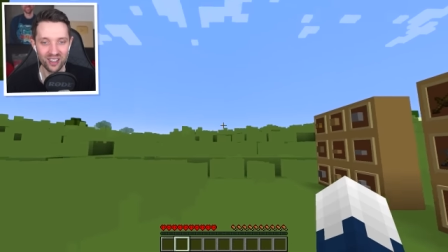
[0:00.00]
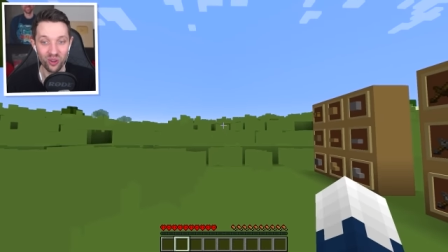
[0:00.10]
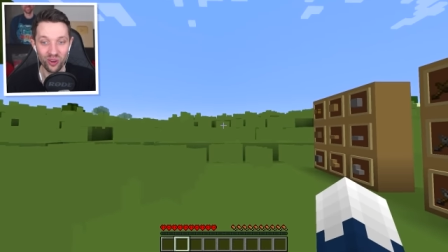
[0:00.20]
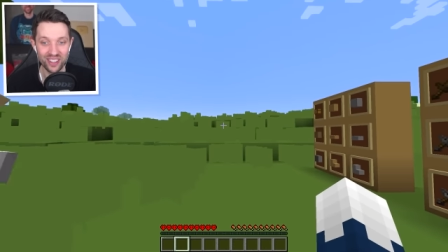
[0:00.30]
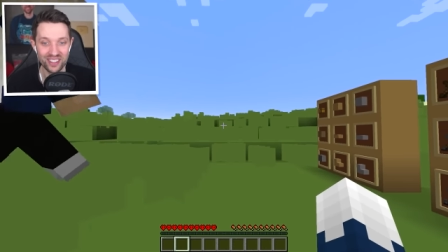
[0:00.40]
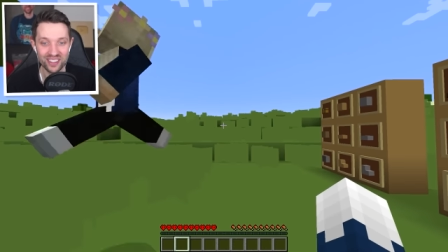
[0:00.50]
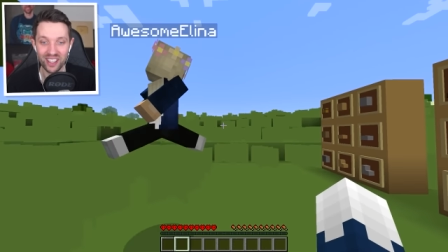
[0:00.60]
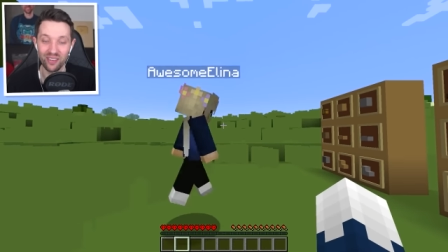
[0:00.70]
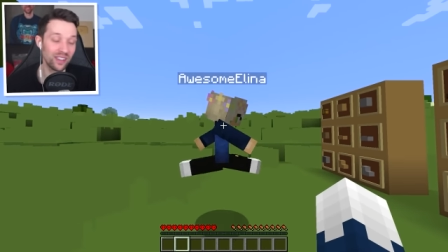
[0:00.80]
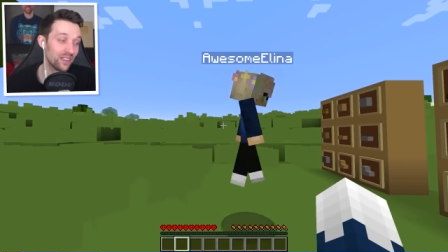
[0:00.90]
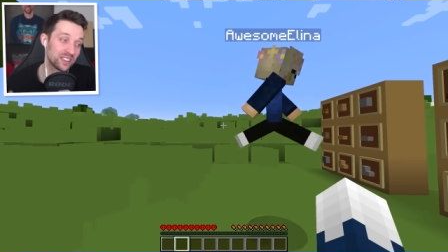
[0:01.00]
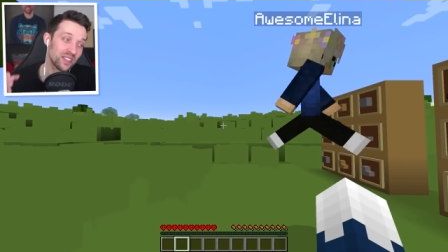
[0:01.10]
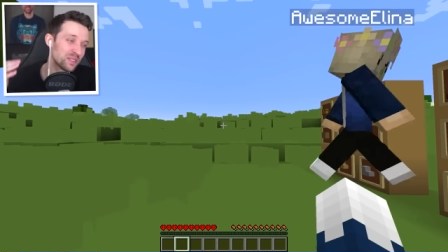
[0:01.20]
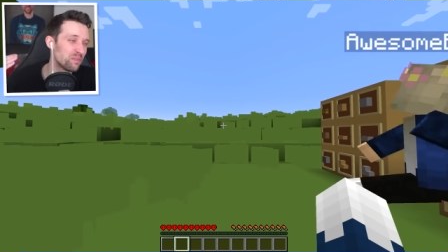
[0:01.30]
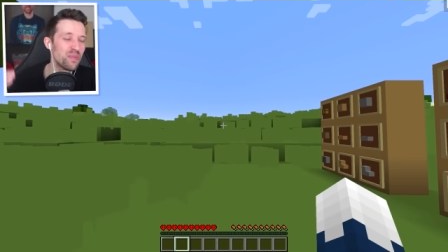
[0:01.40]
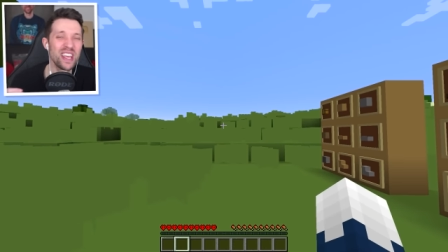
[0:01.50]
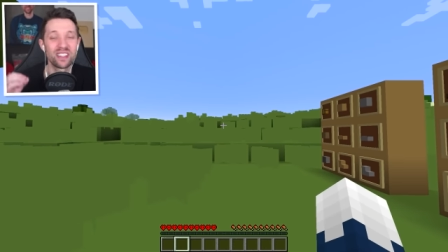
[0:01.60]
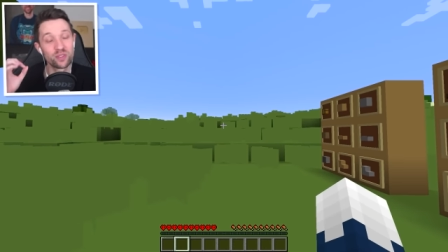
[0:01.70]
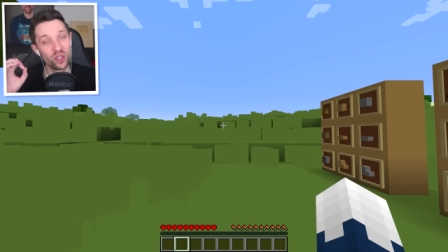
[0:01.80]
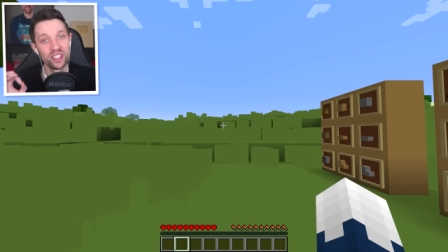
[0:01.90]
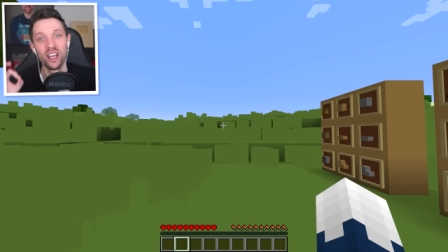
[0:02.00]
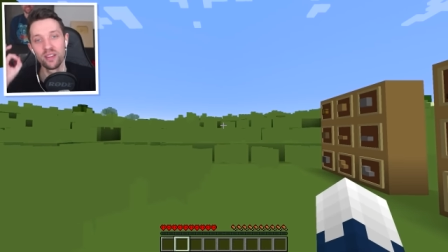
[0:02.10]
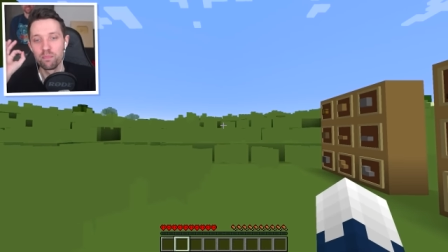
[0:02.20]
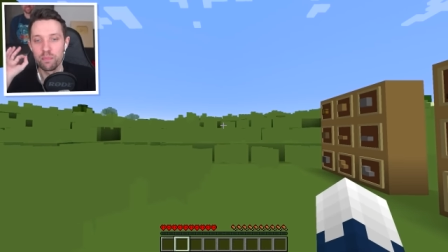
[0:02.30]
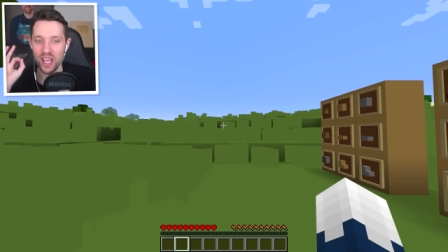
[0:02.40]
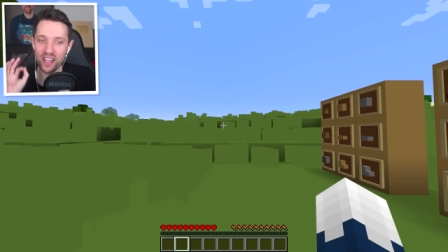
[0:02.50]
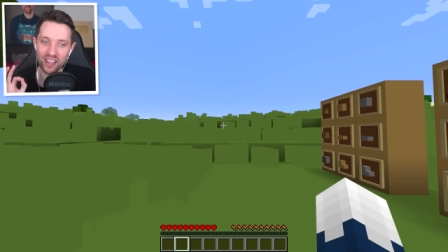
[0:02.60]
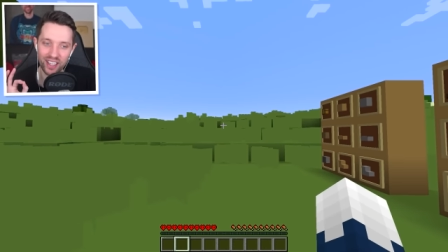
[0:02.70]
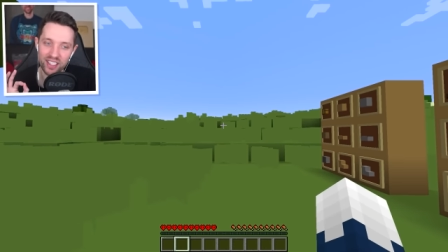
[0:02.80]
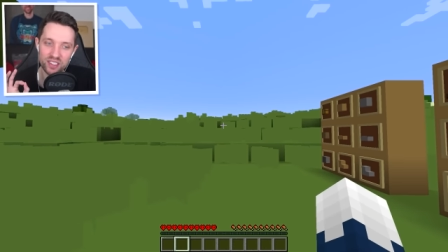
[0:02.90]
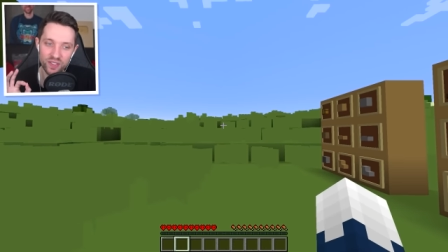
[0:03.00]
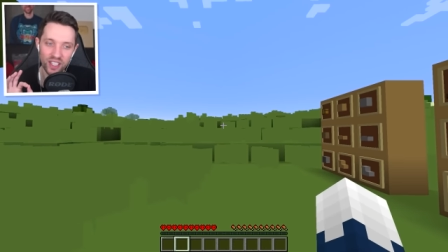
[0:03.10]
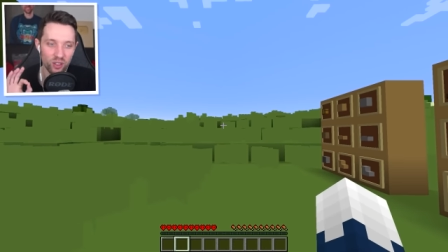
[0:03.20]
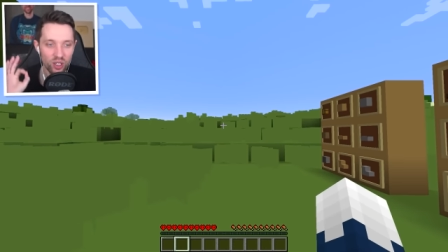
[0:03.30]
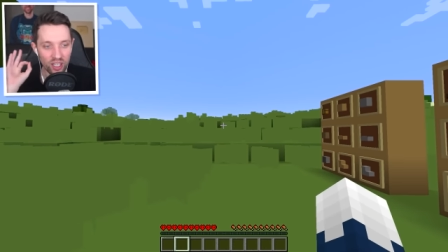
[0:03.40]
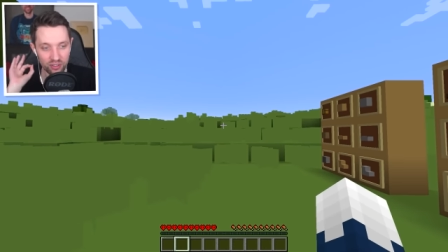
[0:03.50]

Leute, ich habe, Alter, weißt du, das ist wirklich ein mega geiles Video.